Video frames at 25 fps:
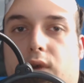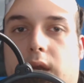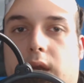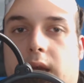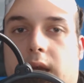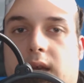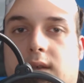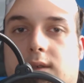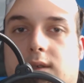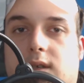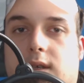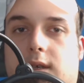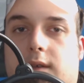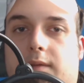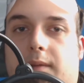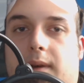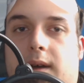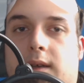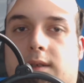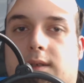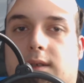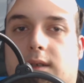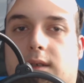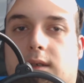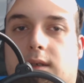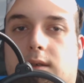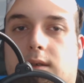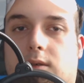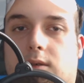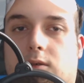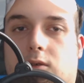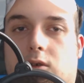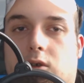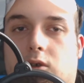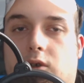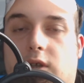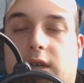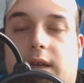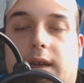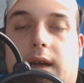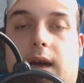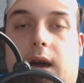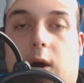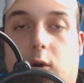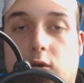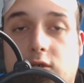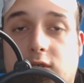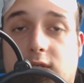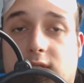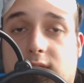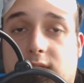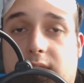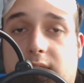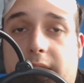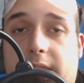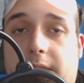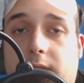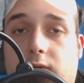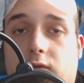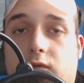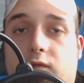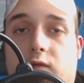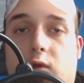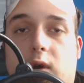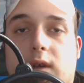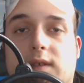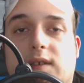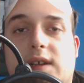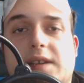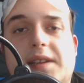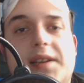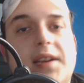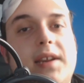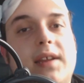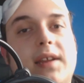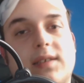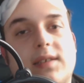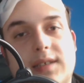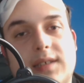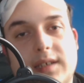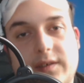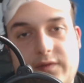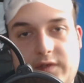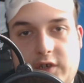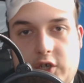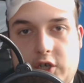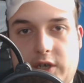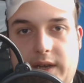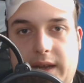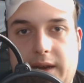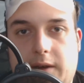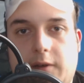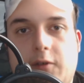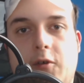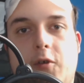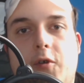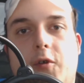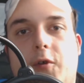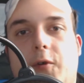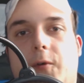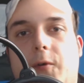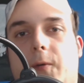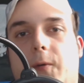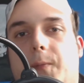vor der er sich quasi, äh, die er nach außen zeigt und wo er sein Innerstes versteckt.